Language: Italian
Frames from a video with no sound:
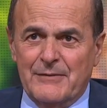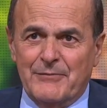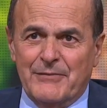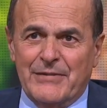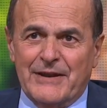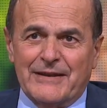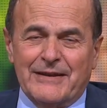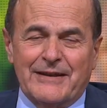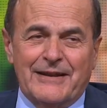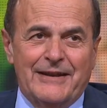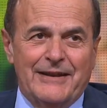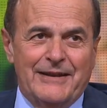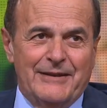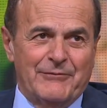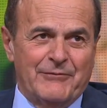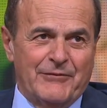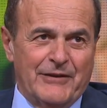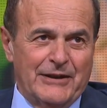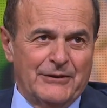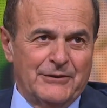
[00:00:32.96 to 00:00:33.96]
perché
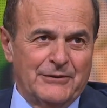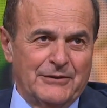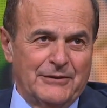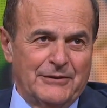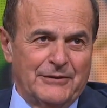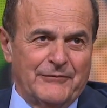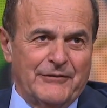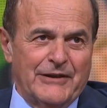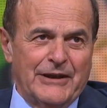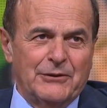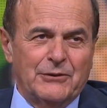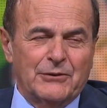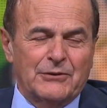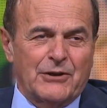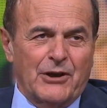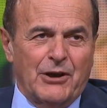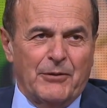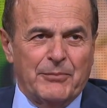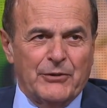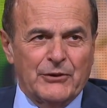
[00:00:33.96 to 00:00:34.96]
fanno, fanno
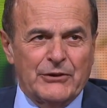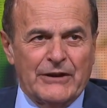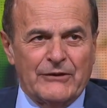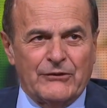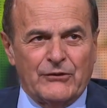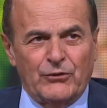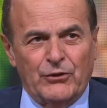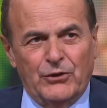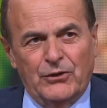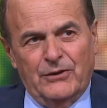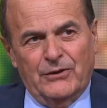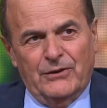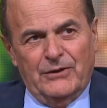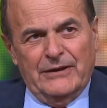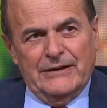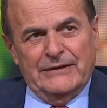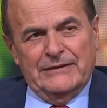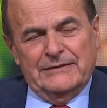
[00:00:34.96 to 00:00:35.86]
troppo da soli.